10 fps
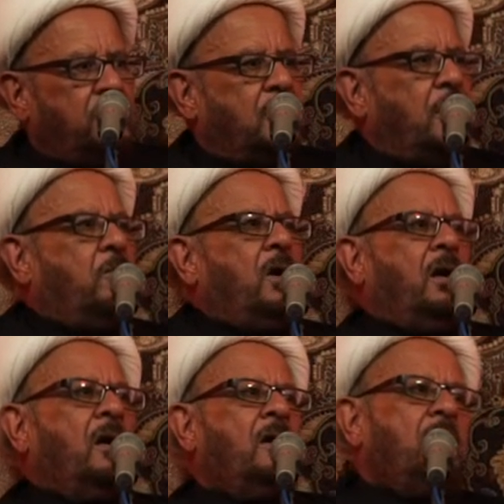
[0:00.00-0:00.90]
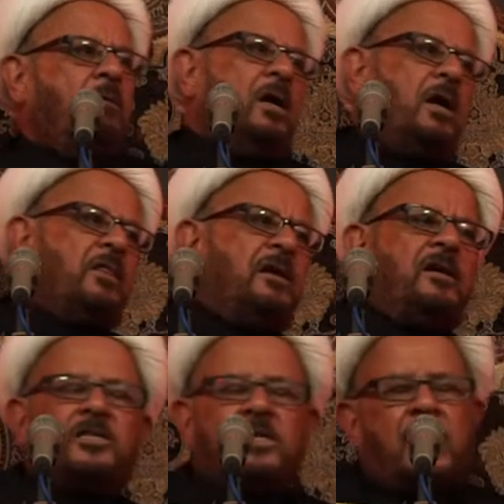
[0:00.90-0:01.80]
جل وعلا ولهذا
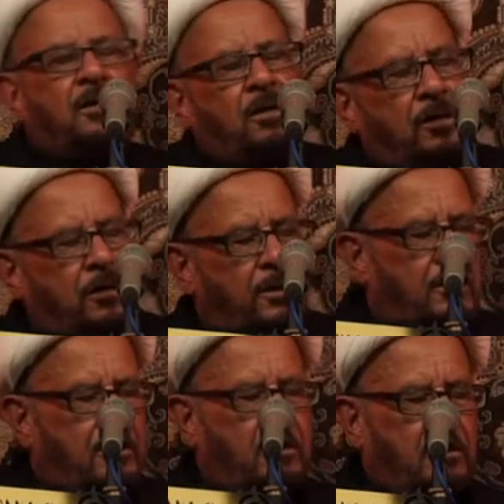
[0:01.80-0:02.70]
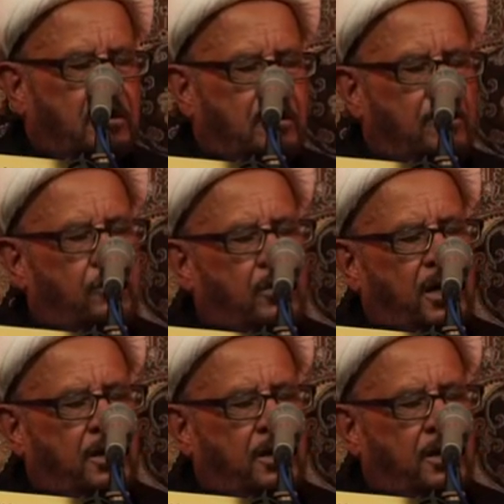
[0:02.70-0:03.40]
النسائي يقول أن